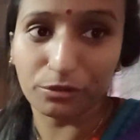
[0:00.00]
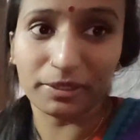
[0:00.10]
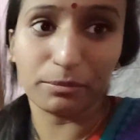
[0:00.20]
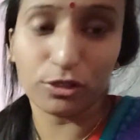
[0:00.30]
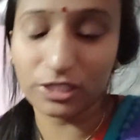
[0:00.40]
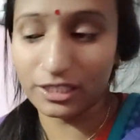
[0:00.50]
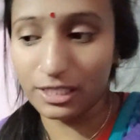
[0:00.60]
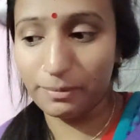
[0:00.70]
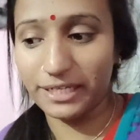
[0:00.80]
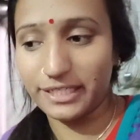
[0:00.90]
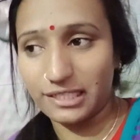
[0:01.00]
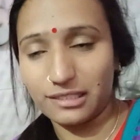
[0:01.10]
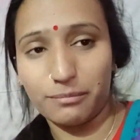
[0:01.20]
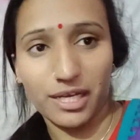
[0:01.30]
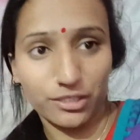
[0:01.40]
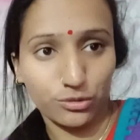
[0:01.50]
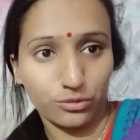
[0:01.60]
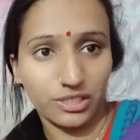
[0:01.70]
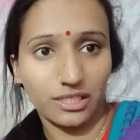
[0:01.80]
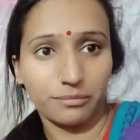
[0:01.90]
में बहुत गंदा पानी आता बारिश हो
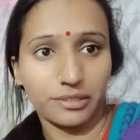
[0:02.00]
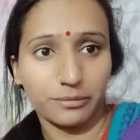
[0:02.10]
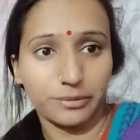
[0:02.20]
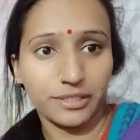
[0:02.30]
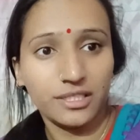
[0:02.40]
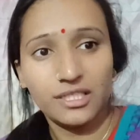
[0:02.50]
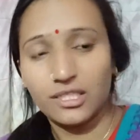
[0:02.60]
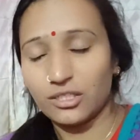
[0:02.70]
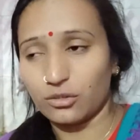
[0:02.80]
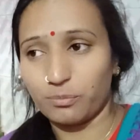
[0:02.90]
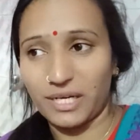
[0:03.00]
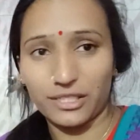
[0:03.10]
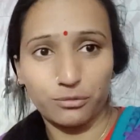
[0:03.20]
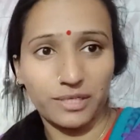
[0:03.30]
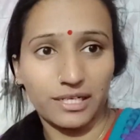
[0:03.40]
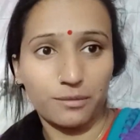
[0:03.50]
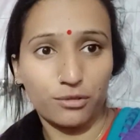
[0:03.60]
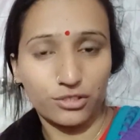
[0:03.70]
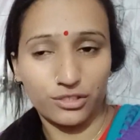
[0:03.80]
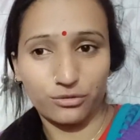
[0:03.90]
रही है कभी कभी तो पानी उबालना
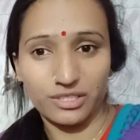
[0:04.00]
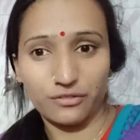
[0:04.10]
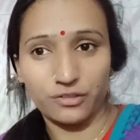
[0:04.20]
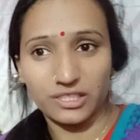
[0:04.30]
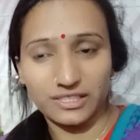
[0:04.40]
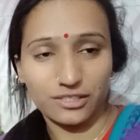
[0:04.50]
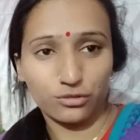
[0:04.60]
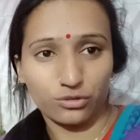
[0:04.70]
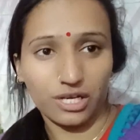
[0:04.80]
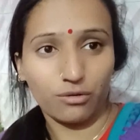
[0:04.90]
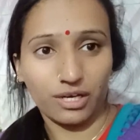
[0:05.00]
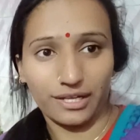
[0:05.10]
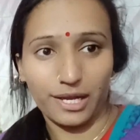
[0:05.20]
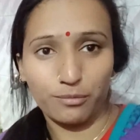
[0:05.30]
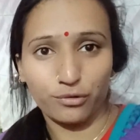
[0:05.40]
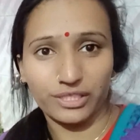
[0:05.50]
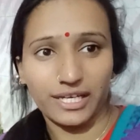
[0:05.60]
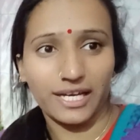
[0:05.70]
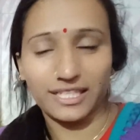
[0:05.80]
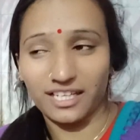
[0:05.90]
बहुत ज़रूरी है फिल्टर जो था वो ख़राब हो गया है
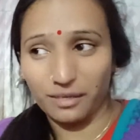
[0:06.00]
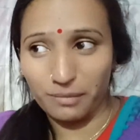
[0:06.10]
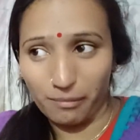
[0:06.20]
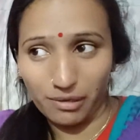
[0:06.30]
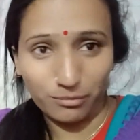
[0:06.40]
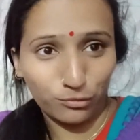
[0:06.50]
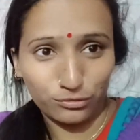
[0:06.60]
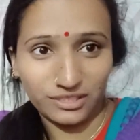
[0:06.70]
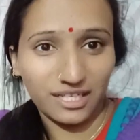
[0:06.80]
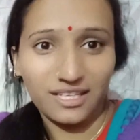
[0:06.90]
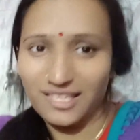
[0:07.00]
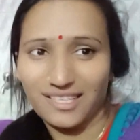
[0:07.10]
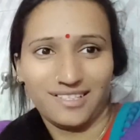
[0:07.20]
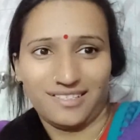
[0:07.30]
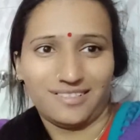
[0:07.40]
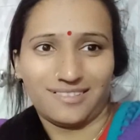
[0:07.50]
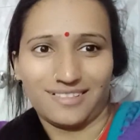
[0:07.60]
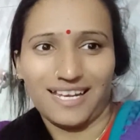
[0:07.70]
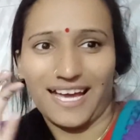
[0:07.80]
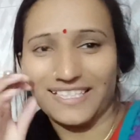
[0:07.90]
हनी के पापा आप दूसरा
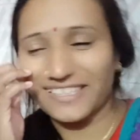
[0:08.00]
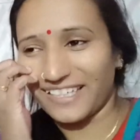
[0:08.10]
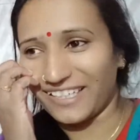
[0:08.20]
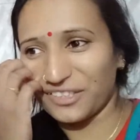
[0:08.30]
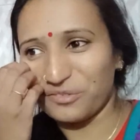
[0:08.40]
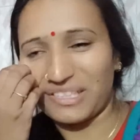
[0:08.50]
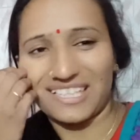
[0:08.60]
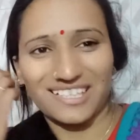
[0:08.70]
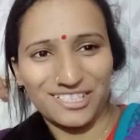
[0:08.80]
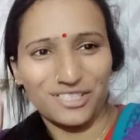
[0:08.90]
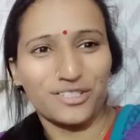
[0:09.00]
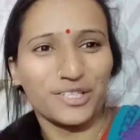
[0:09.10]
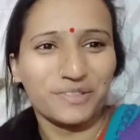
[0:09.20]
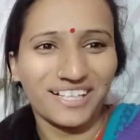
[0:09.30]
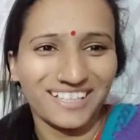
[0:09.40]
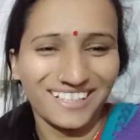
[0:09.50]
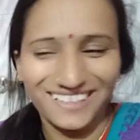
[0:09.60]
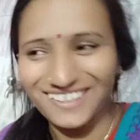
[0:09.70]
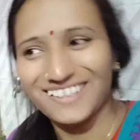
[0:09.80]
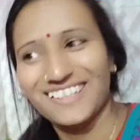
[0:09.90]
ला नहीं रहे हैं तो मैंने कहा चलो कोई बात नहीं
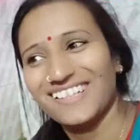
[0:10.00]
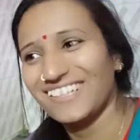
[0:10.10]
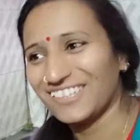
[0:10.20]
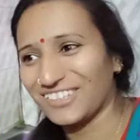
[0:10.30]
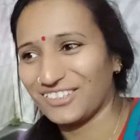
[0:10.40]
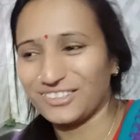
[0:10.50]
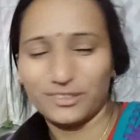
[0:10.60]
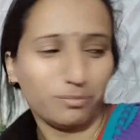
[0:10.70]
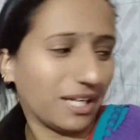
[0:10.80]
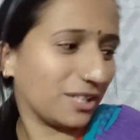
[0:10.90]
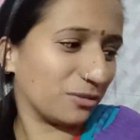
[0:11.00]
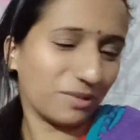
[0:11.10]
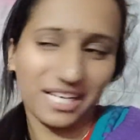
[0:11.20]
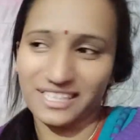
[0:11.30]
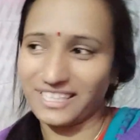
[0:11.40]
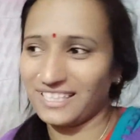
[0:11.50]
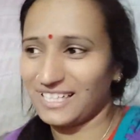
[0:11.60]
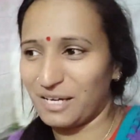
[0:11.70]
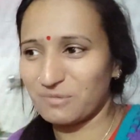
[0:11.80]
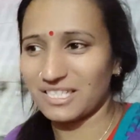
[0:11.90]
तो पानी उबाल के ही
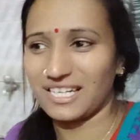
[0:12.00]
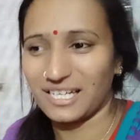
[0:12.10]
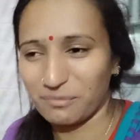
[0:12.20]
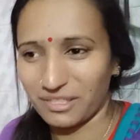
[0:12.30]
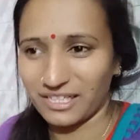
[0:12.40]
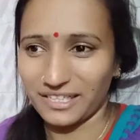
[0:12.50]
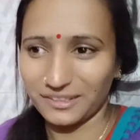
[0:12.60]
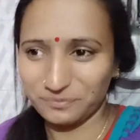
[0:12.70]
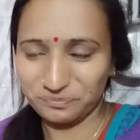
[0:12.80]
काम चलाना पड़ रहा है